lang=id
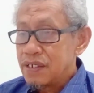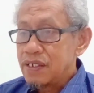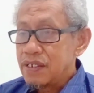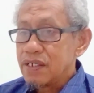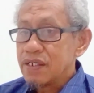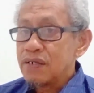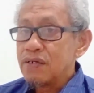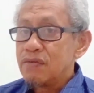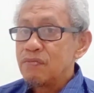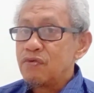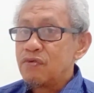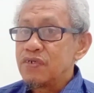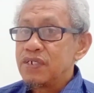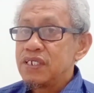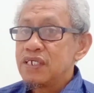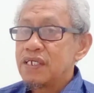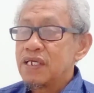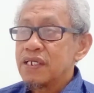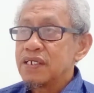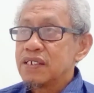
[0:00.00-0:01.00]

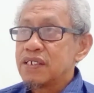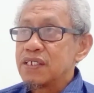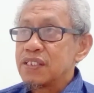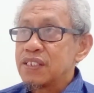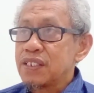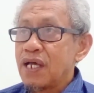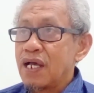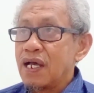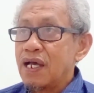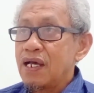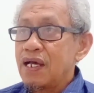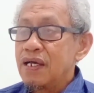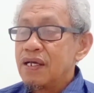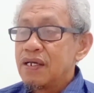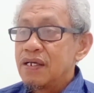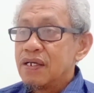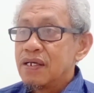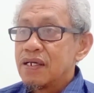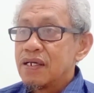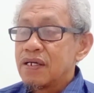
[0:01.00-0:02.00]
Kemudian kita
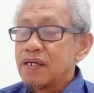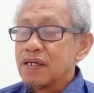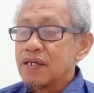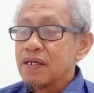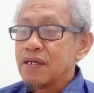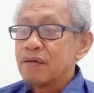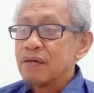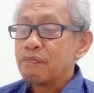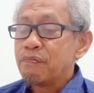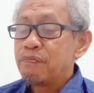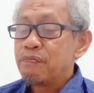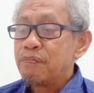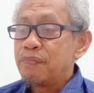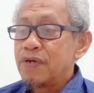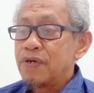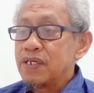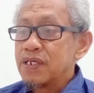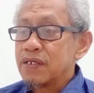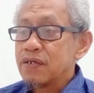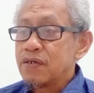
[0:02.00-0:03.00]
Eh,
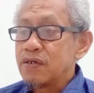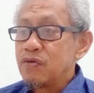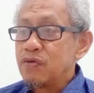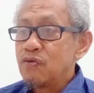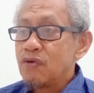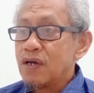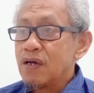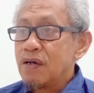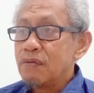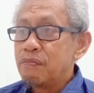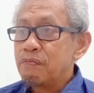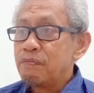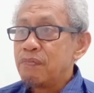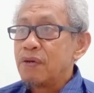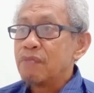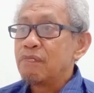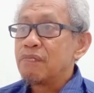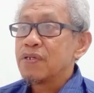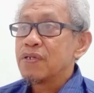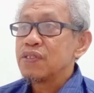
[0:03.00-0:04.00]
poin kedua,
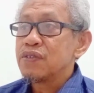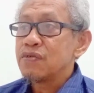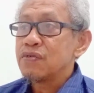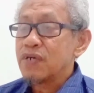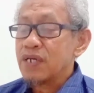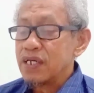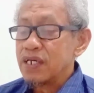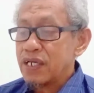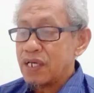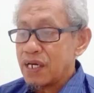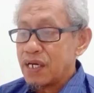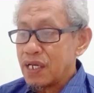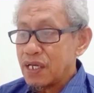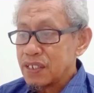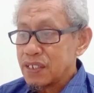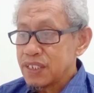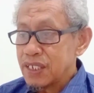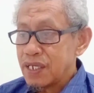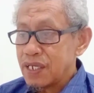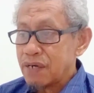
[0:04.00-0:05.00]
pembentukan
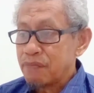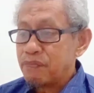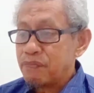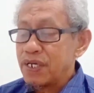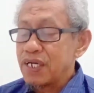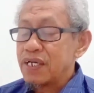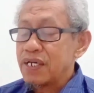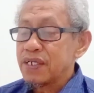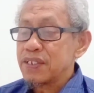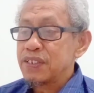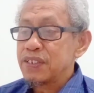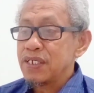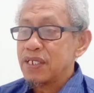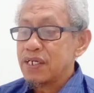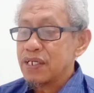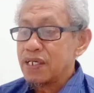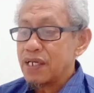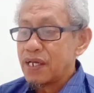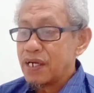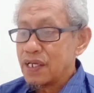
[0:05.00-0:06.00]
karakter,
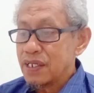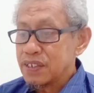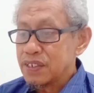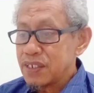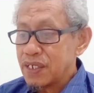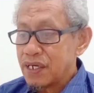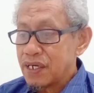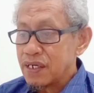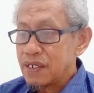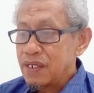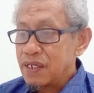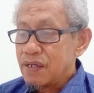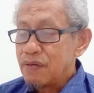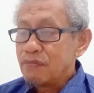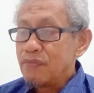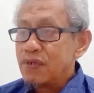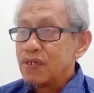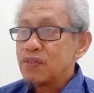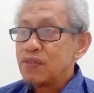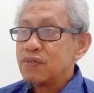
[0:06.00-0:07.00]
pengertian karakter,
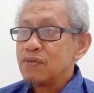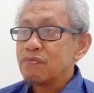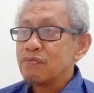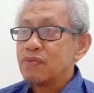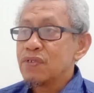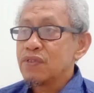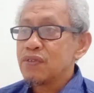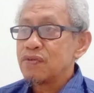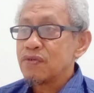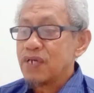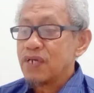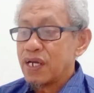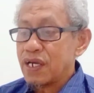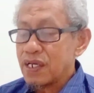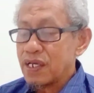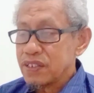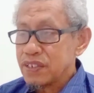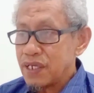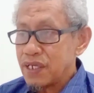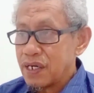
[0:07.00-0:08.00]
bentuk-bentuk
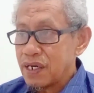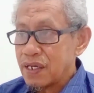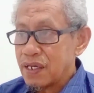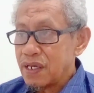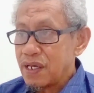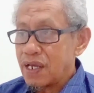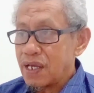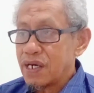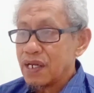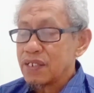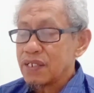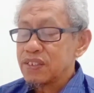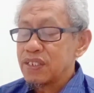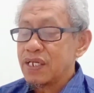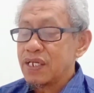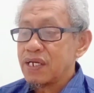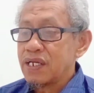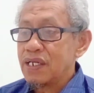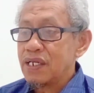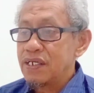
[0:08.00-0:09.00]
karakter,
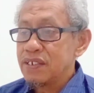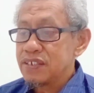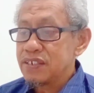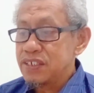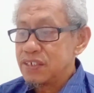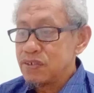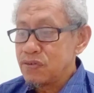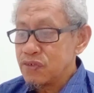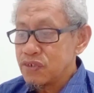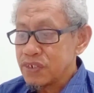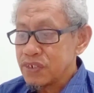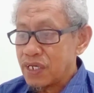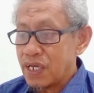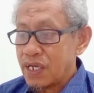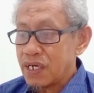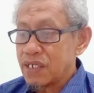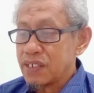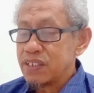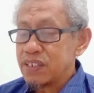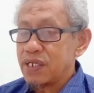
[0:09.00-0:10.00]
karakter religius,
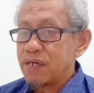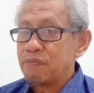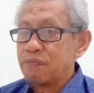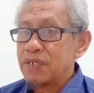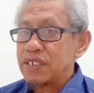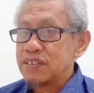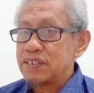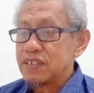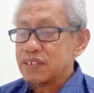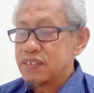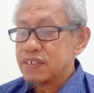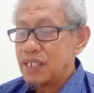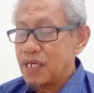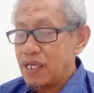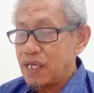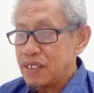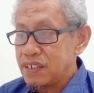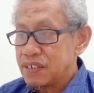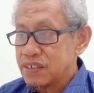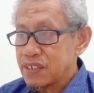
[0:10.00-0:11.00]
karakter
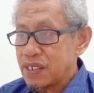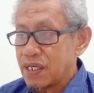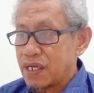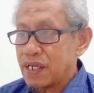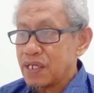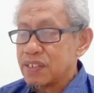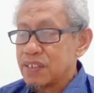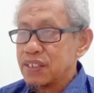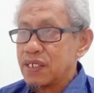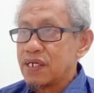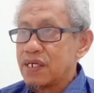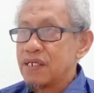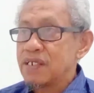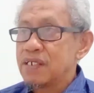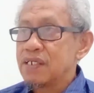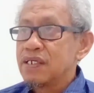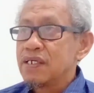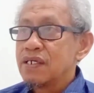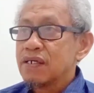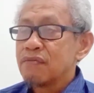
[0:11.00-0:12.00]
Pancasilais, karakter
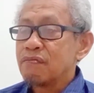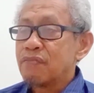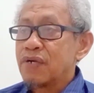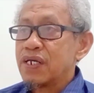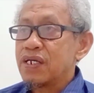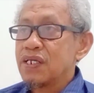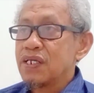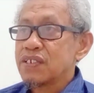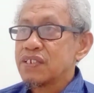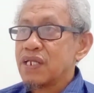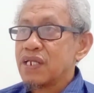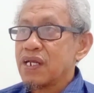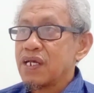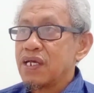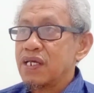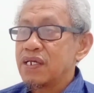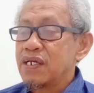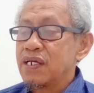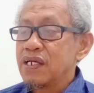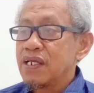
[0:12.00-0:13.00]

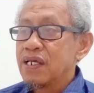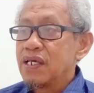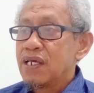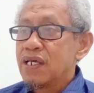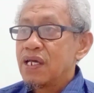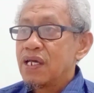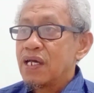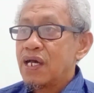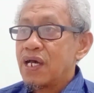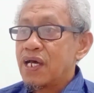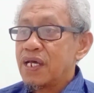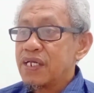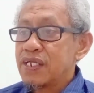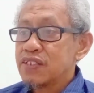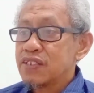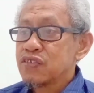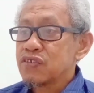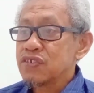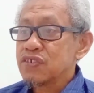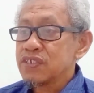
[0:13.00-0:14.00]
berdasarkan
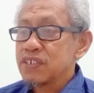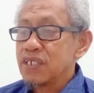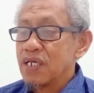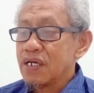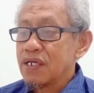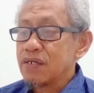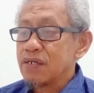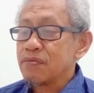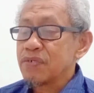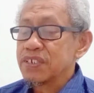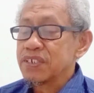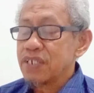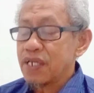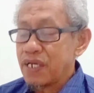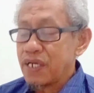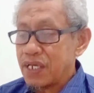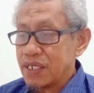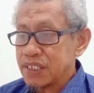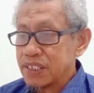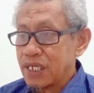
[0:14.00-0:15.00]
adat sosial
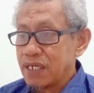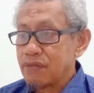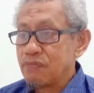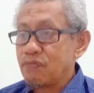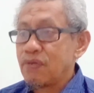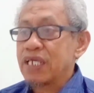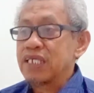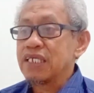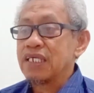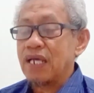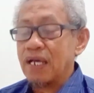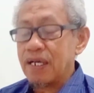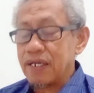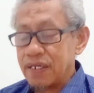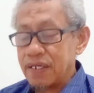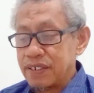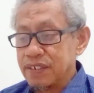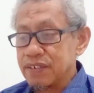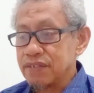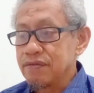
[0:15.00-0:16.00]
kemasyarakatan.
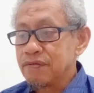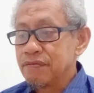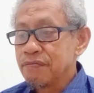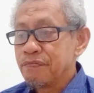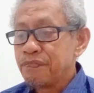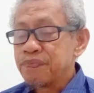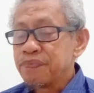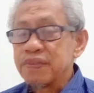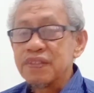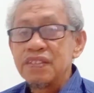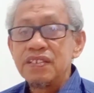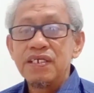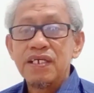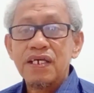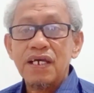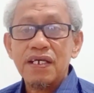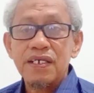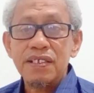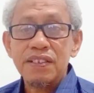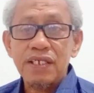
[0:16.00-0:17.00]
Bayangkan itu.
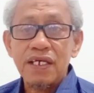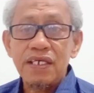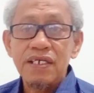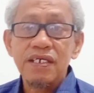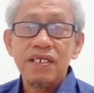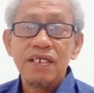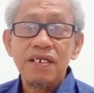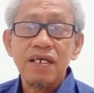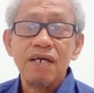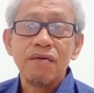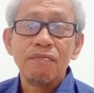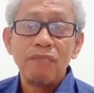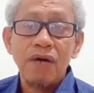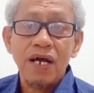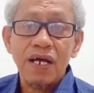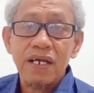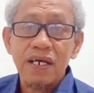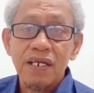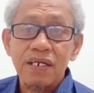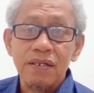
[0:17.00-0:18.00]
Jika kita ingin
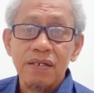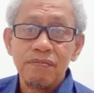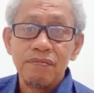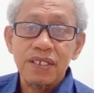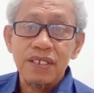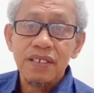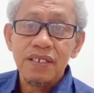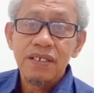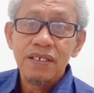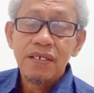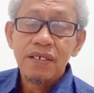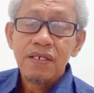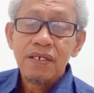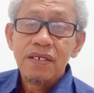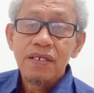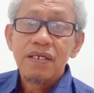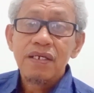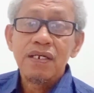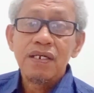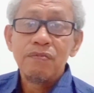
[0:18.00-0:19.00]
kembangkan lebih
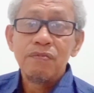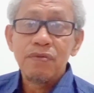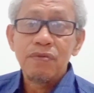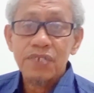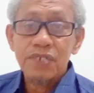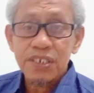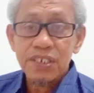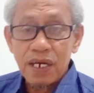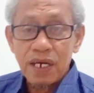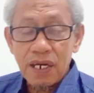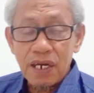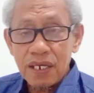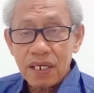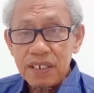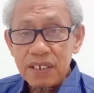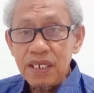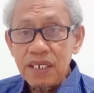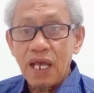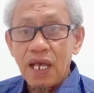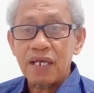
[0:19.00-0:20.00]
lebih besar
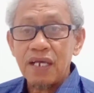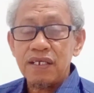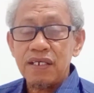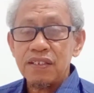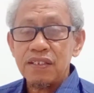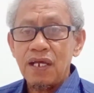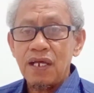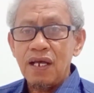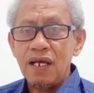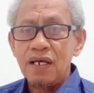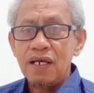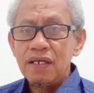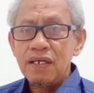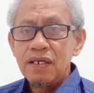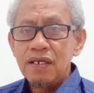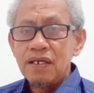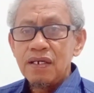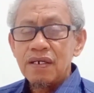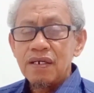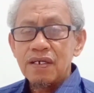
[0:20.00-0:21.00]
lagi ya, kita
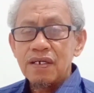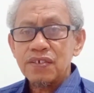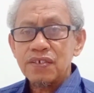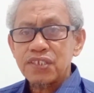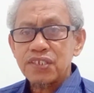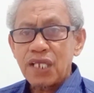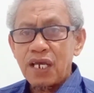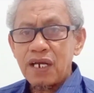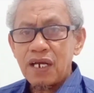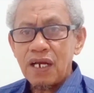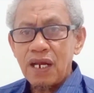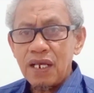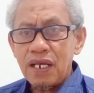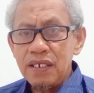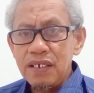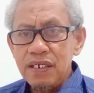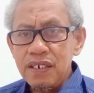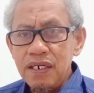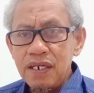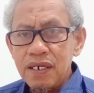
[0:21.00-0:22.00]
uh, start
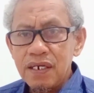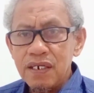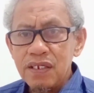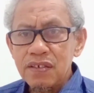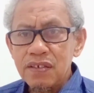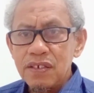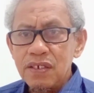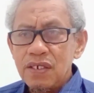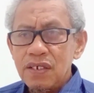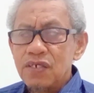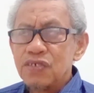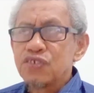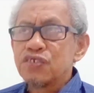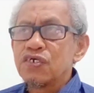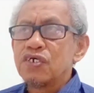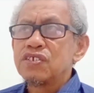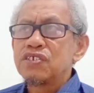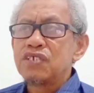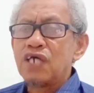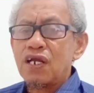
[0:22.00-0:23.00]
lagi dari
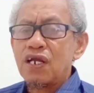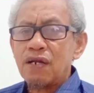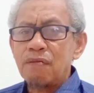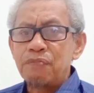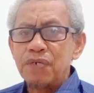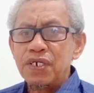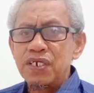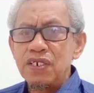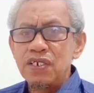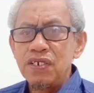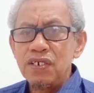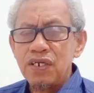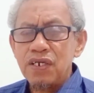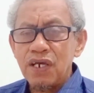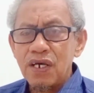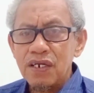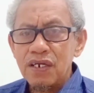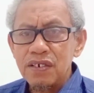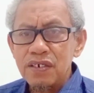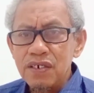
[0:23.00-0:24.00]
sejarah
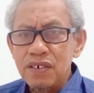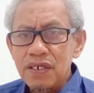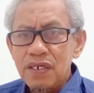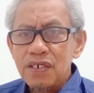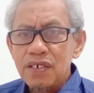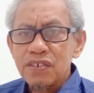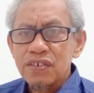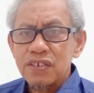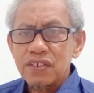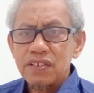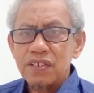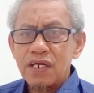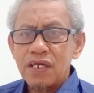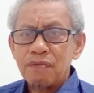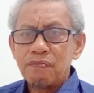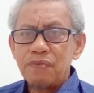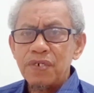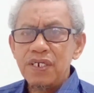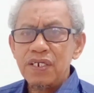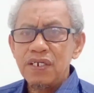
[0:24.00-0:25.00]
pendidikan
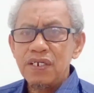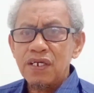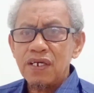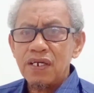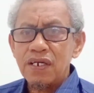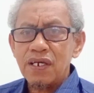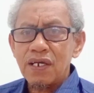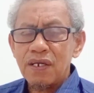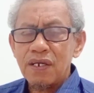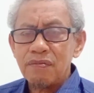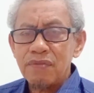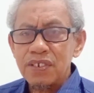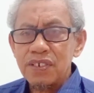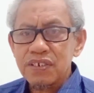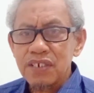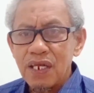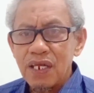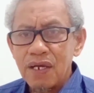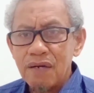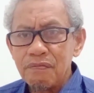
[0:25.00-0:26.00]
sejarah pendidikan agama
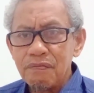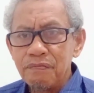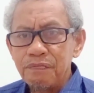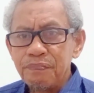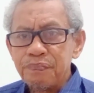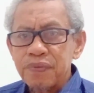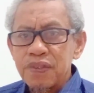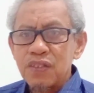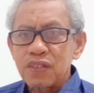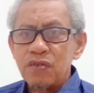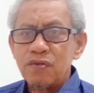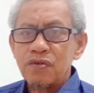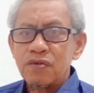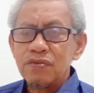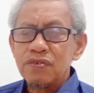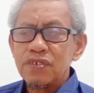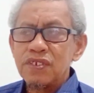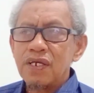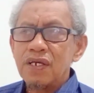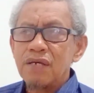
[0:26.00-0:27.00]
Islam,
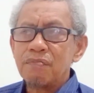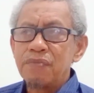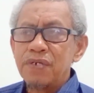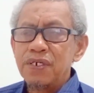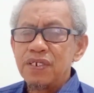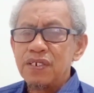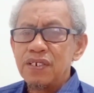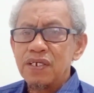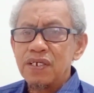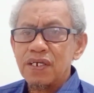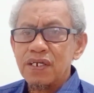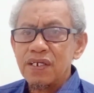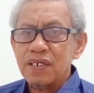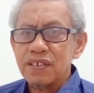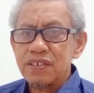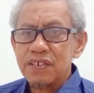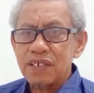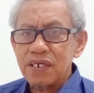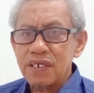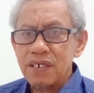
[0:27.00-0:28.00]
turunnya pendidikan
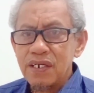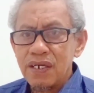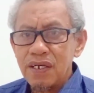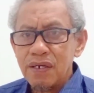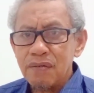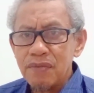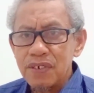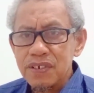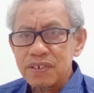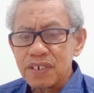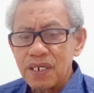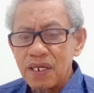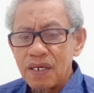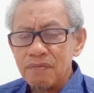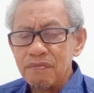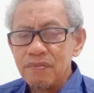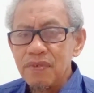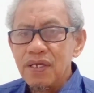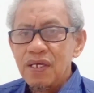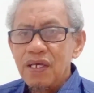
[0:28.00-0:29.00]
ajaran agama
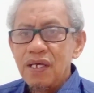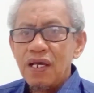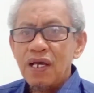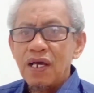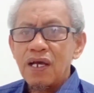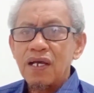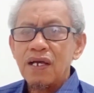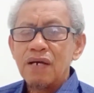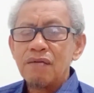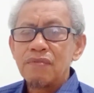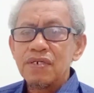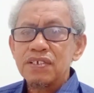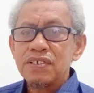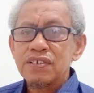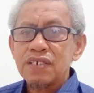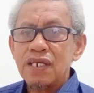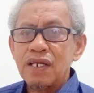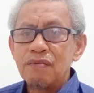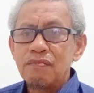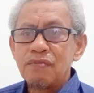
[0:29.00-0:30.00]
Islam. Agama
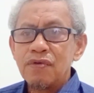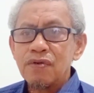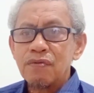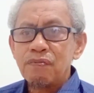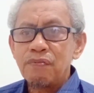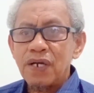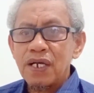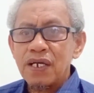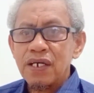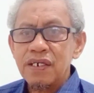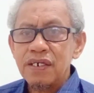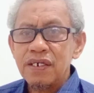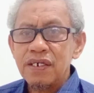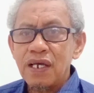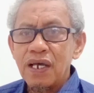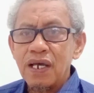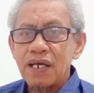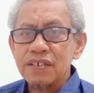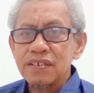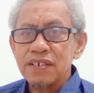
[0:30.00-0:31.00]
Islam merupakan
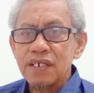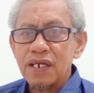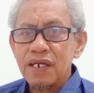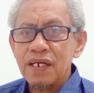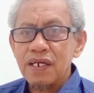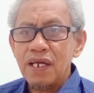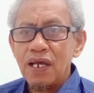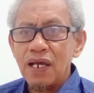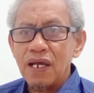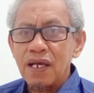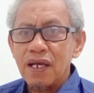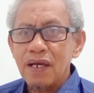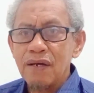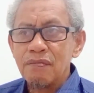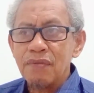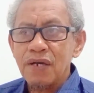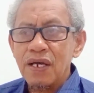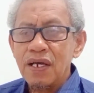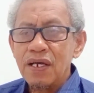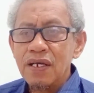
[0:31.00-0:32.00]
ajaran
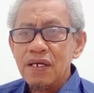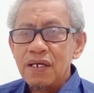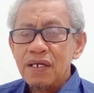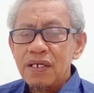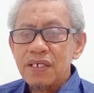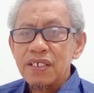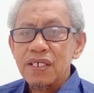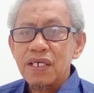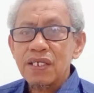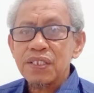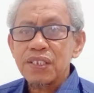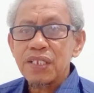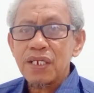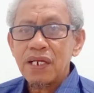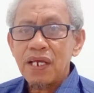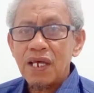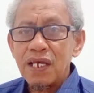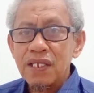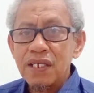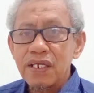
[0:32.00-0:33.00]
agama yang
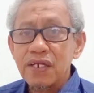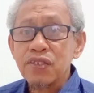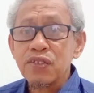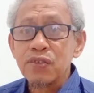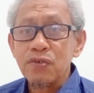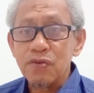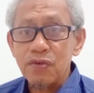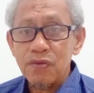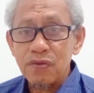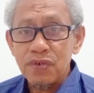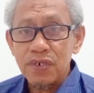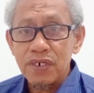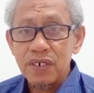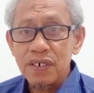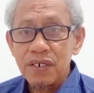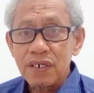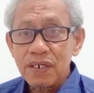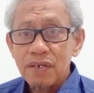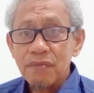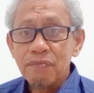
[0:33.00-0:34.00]
terakhir
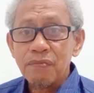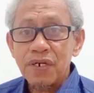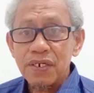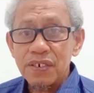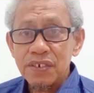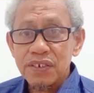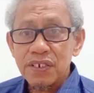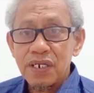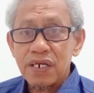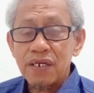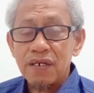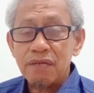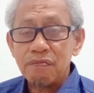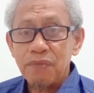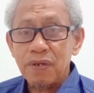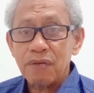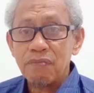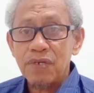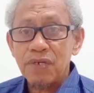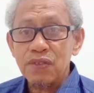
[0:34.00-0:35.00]
turun berdasarkan
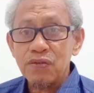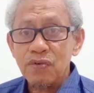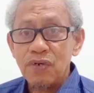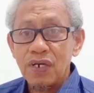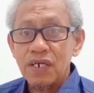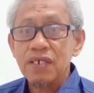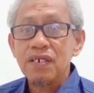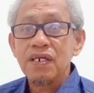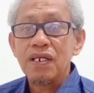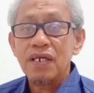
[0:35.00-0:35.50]
firman Tuhan,